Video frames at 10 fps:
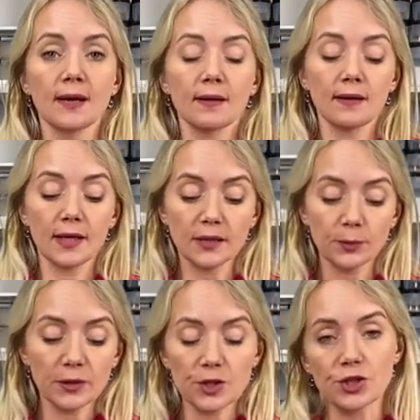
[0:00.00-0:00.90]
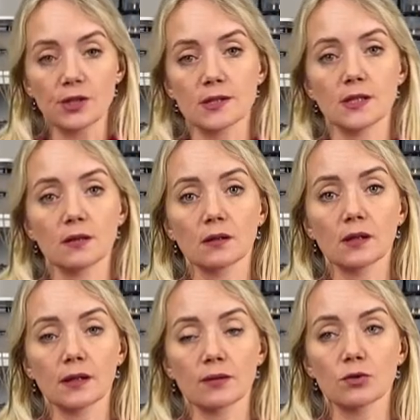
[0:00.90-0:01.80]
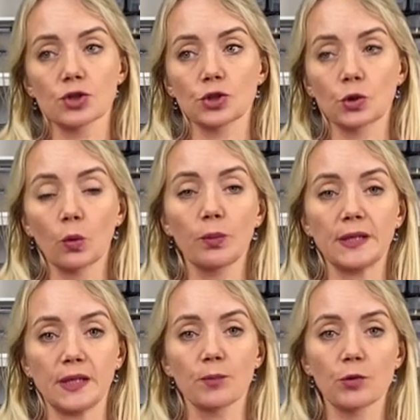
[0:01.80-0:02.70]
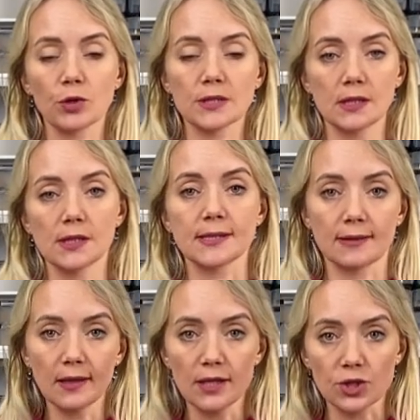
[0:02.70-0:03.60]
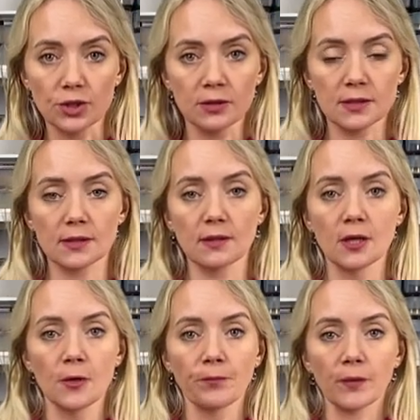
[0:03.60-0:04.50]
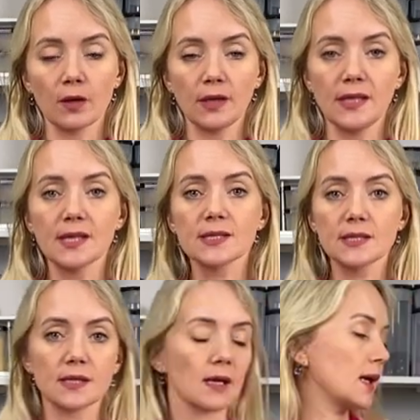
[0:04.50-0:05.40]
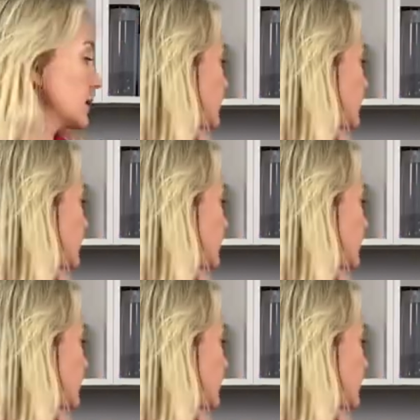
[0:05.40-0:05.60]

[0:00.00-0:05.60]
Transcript: А, это положение сделано для того, чтобы не портились столешницы, а, не затекала